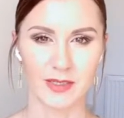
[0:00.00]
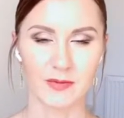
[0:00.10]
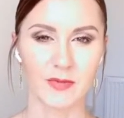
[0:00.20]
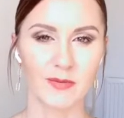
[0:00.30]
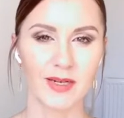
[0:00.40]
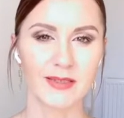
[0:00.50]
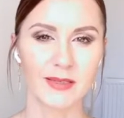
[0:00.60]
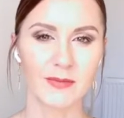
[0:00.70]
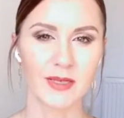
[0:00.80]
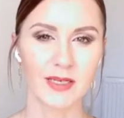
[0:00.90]
Tym
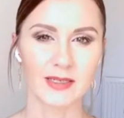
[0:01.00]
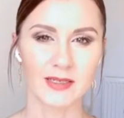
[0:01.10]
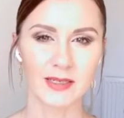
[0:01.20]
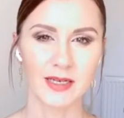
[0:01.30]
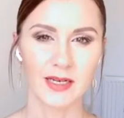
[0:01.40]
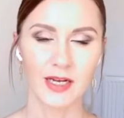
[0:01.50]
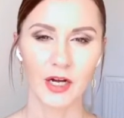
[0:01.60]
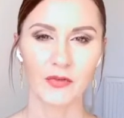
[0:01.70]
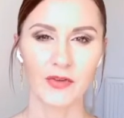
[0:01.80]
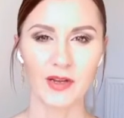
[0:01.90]
momentem jest
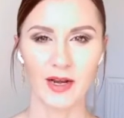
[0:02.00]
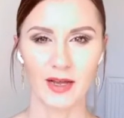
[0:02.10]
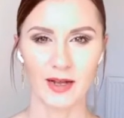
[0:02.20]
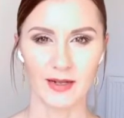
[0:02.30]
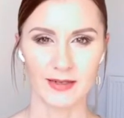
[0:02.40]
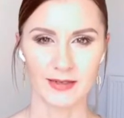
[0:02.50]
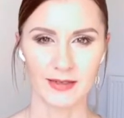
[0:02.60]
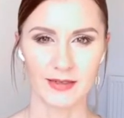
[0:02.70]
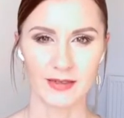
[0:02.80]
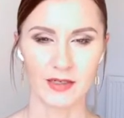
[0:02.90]
chwila,
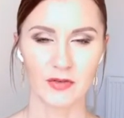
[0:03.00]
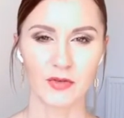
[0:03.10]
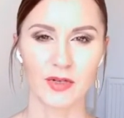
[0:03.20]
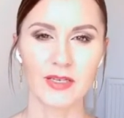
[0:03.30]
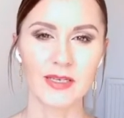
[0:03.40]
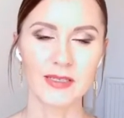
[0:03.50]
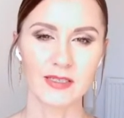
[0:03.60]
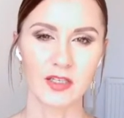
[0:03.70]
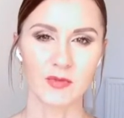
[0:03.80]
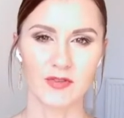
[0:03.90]
w której nie
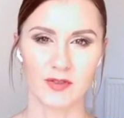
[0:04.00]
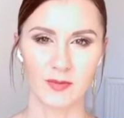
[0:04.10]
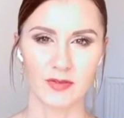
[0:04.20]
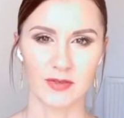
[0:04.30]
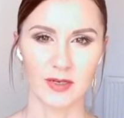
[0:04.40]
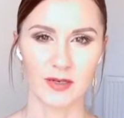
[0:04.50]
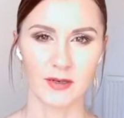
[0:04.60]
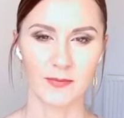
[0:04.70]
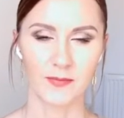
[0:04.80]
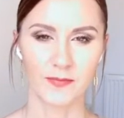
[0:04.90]
jesteśmy w
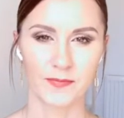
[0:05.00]
emocjach.